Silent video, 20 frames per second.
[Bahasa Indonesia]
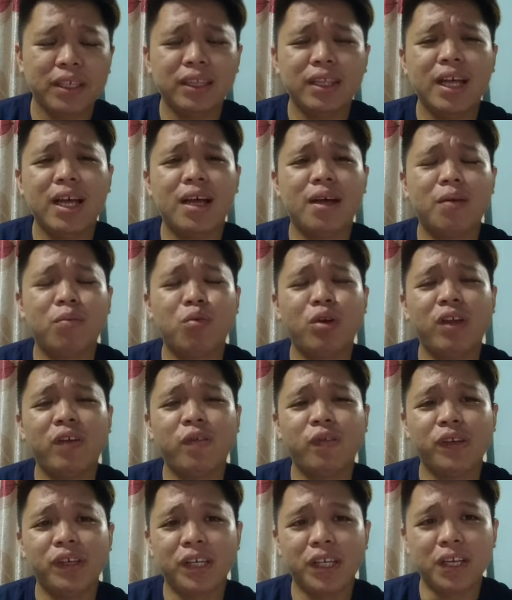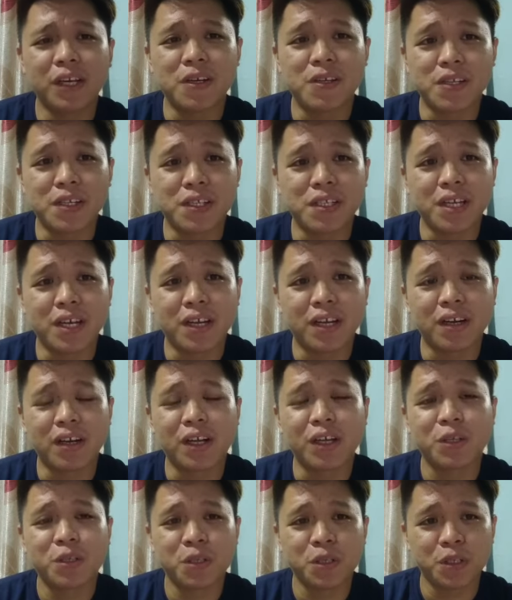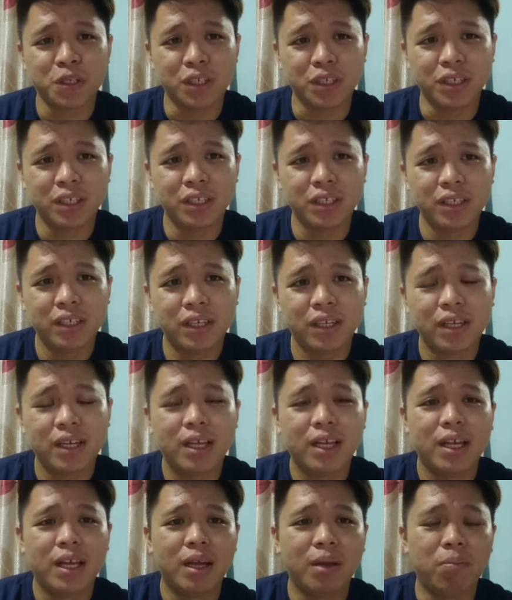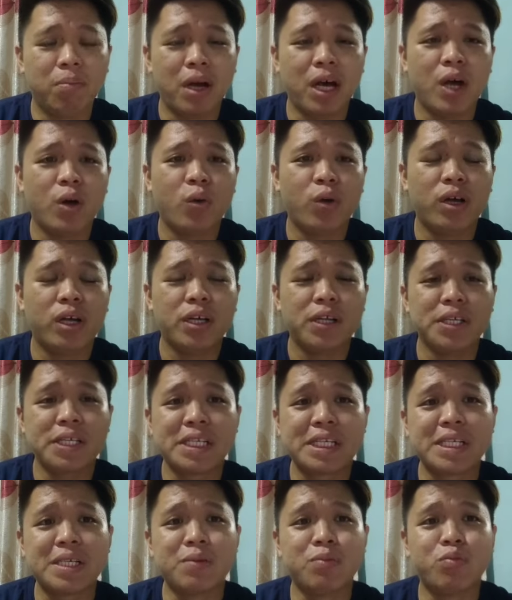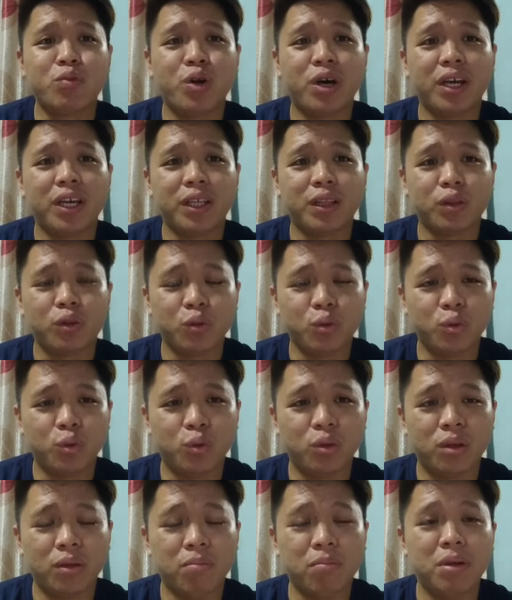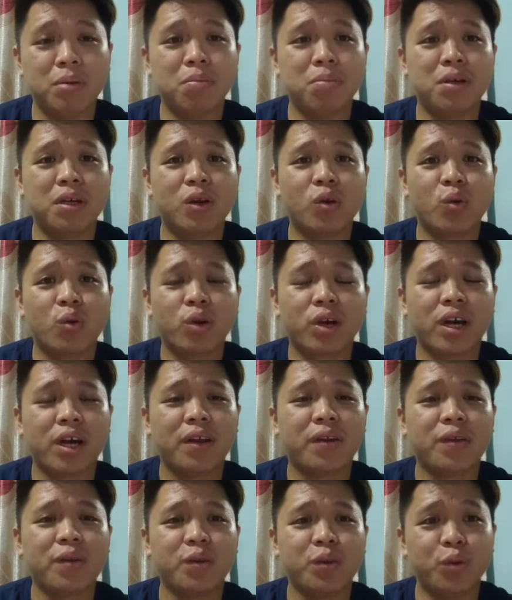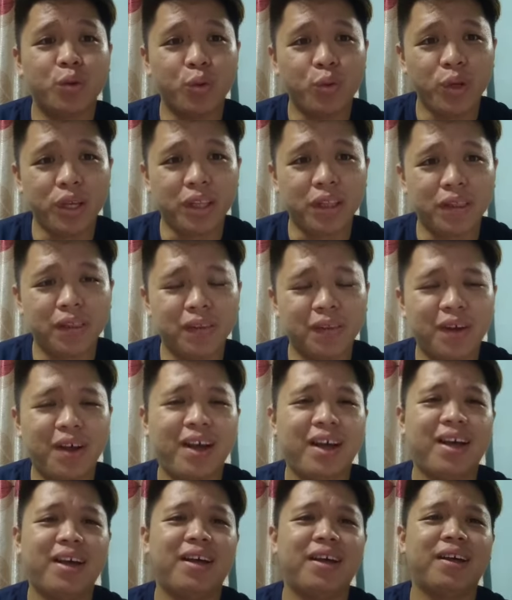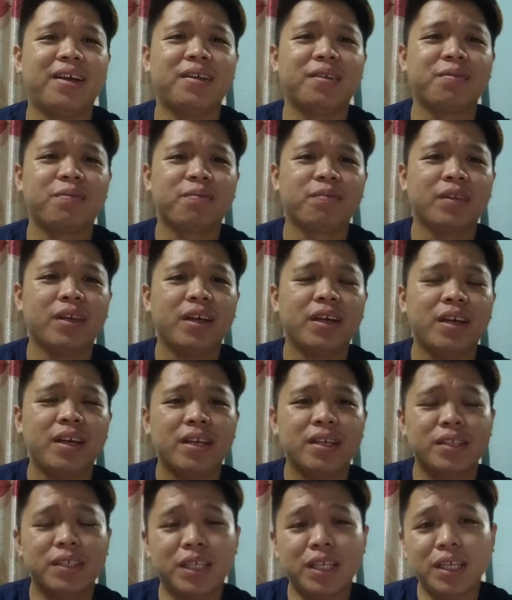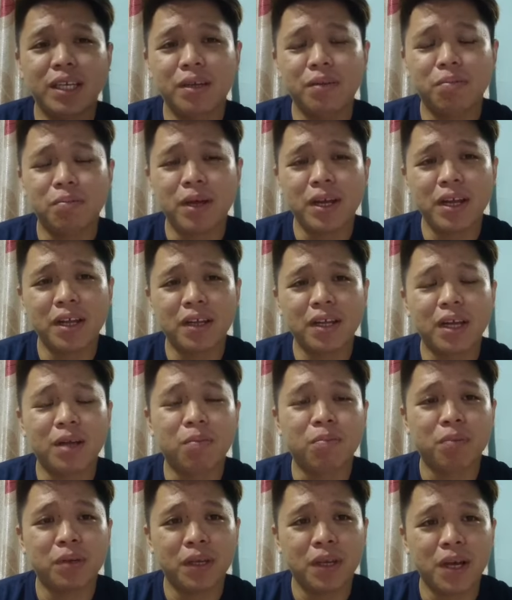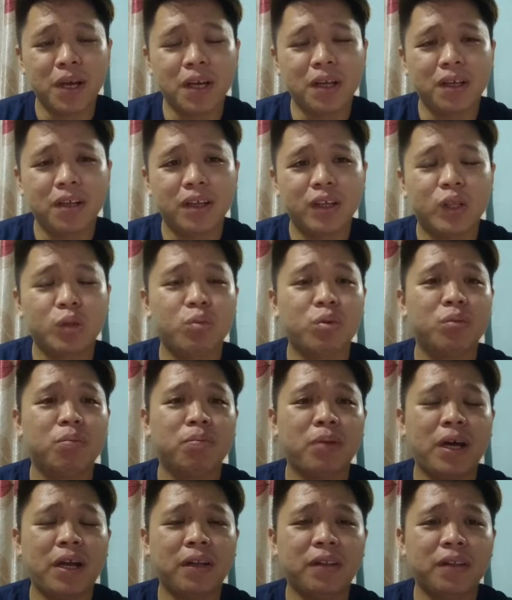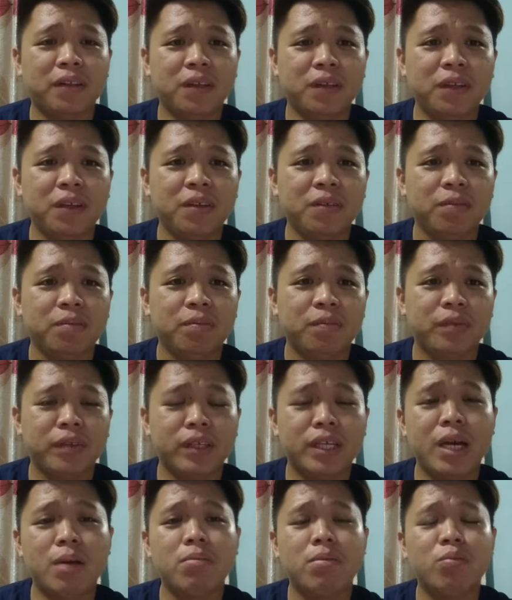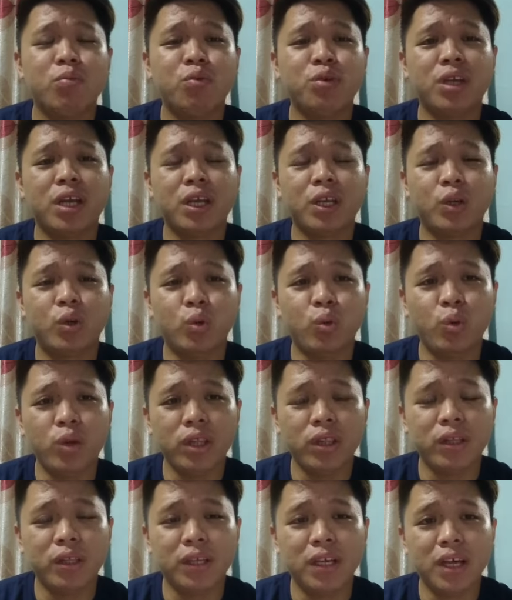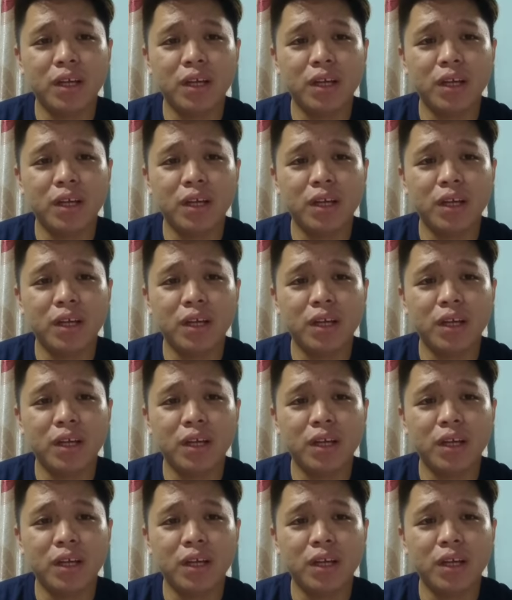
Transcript: kita boleh fikir secara rasional bahwa semua itu memerlukan duit. Ah, jadi manakah pihak ataupun parti yang mempunyai duit